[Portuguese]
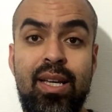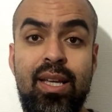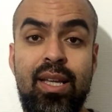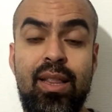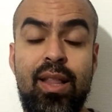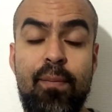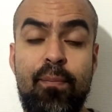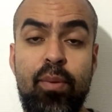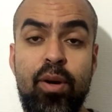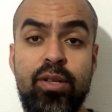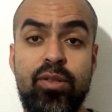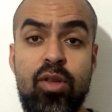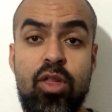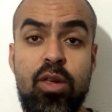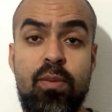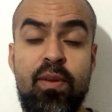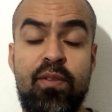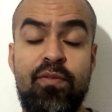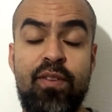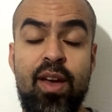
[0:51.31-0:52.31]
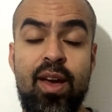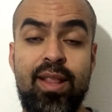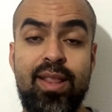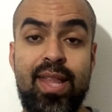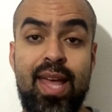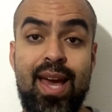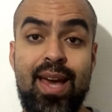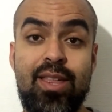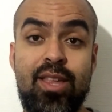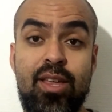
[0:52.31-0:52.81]
E depois o time veio
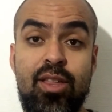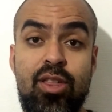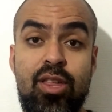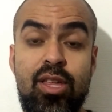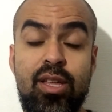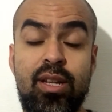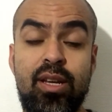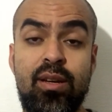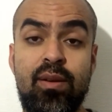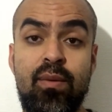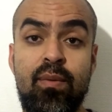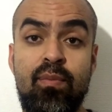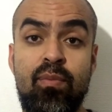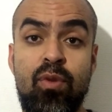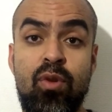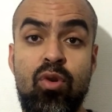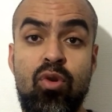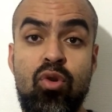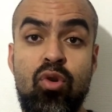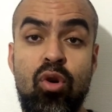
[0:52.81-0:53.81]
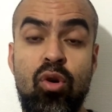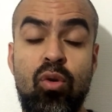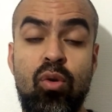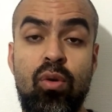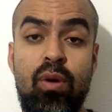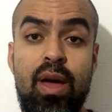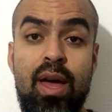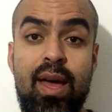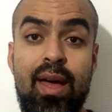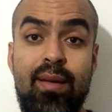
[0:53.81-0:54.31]
até a Argentina,
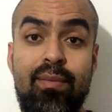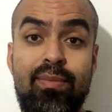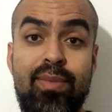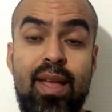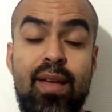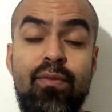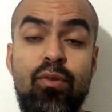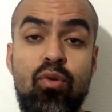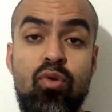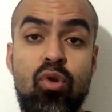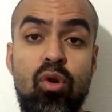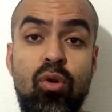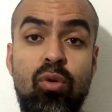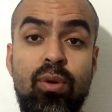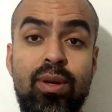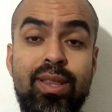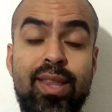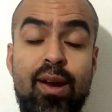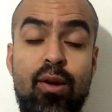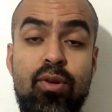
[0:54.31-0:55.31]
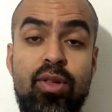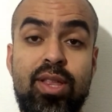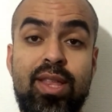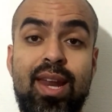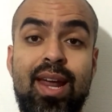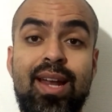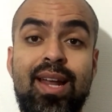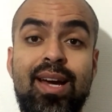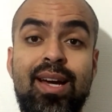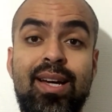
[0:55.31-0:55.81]
jogo, é, teve um jogo contra a
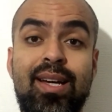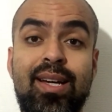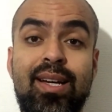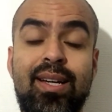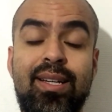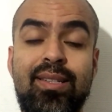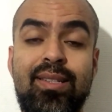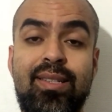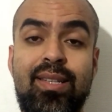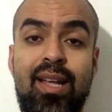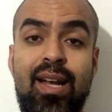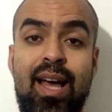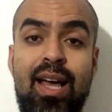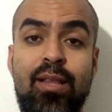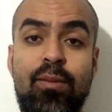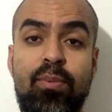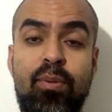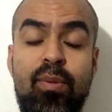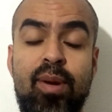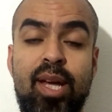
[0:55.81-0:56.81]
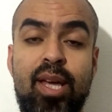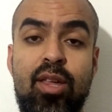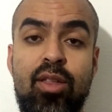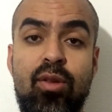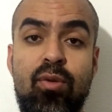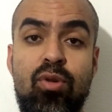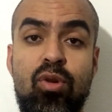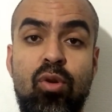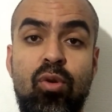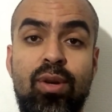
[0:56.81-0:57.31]
Austrália cancelado por uma
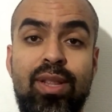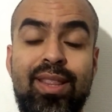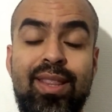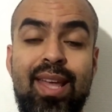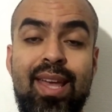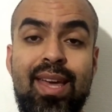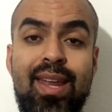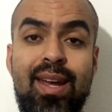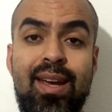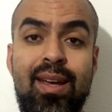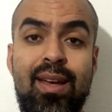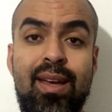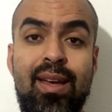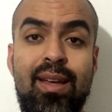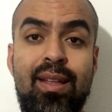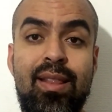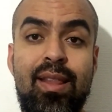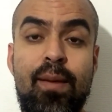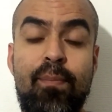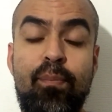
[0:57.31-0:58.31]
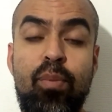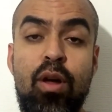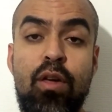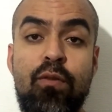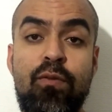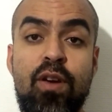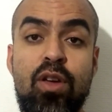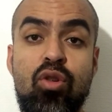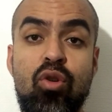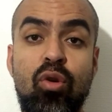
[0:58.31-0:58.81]
questão de goteira, depois
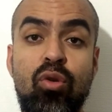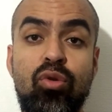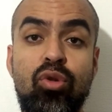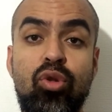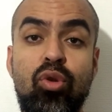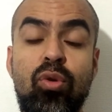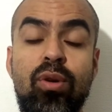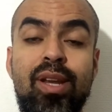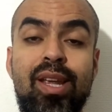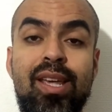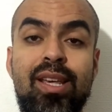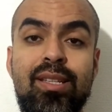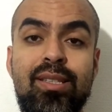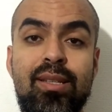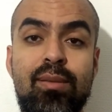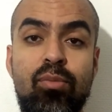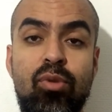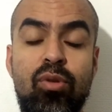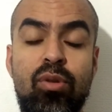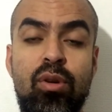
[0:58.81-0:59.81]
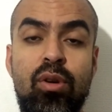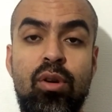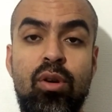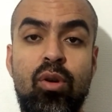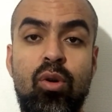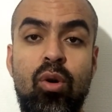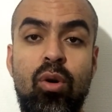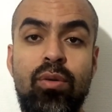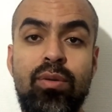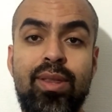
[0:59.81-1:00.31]
foi jogo duríssimo
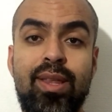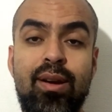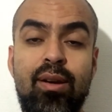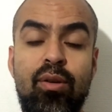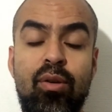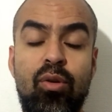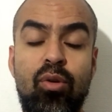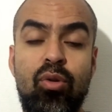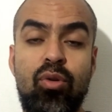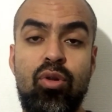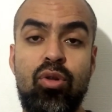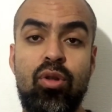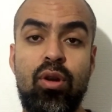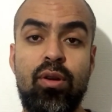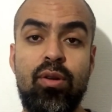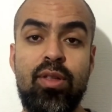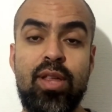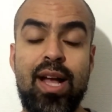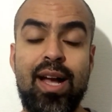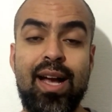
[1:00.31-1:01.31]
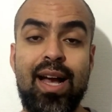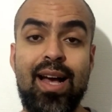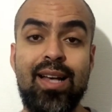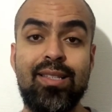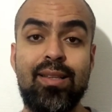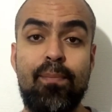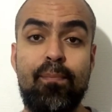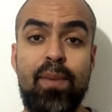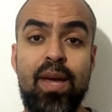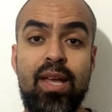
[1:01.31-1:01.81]
contra os donos da
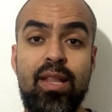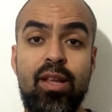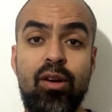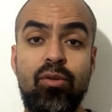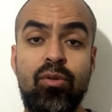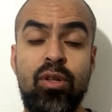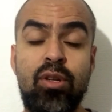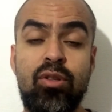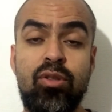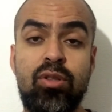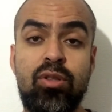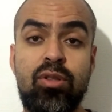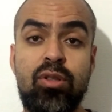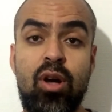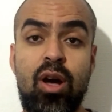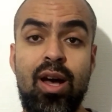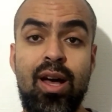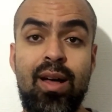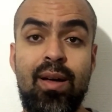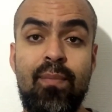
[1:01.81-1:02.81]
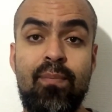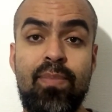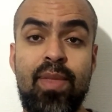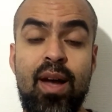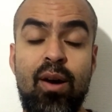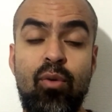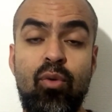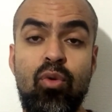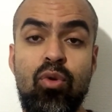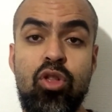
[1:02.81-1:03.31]
casa, perdeu só
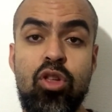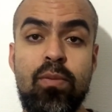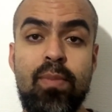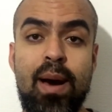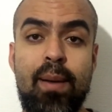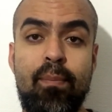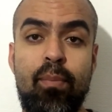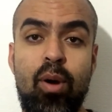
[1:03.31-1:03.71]
na última